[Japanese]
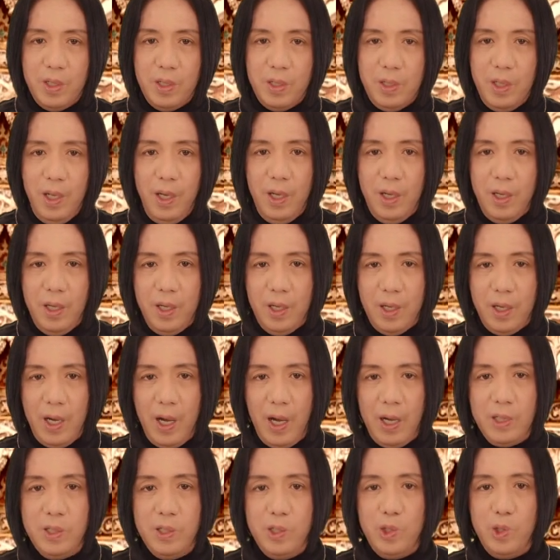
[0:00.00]
ね
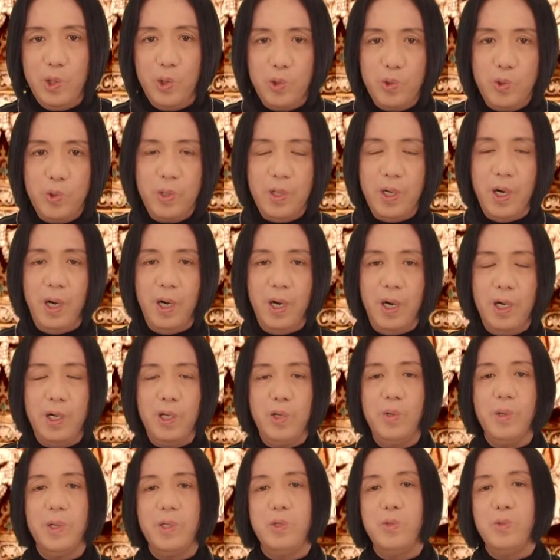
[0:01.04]
感情とかある
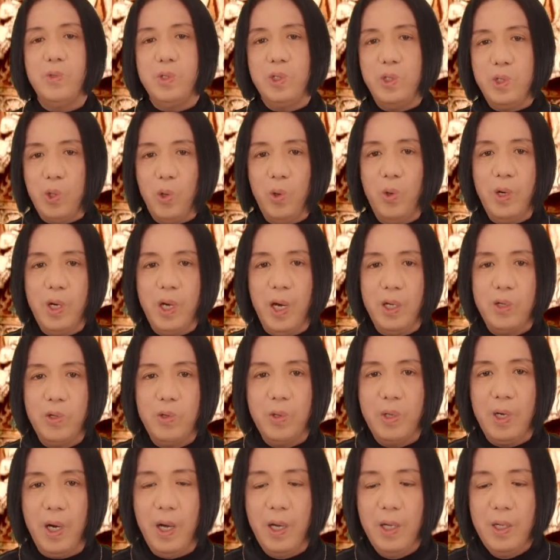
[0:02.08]
いはその情感
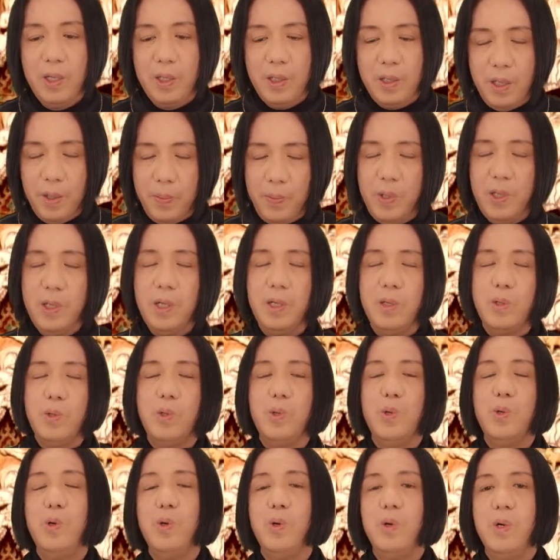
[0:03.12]
とかやっぱり
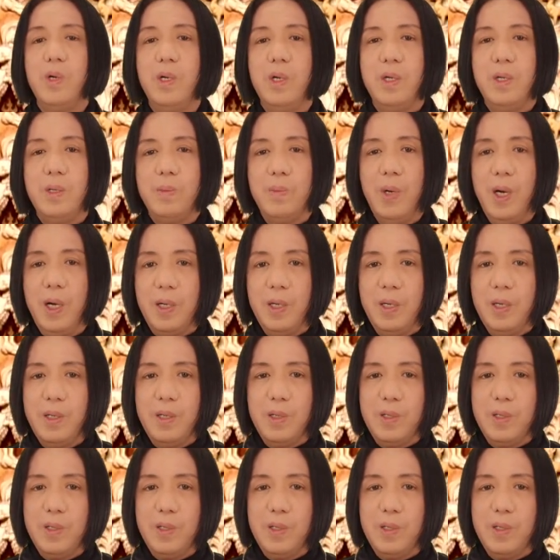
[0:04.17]
こうま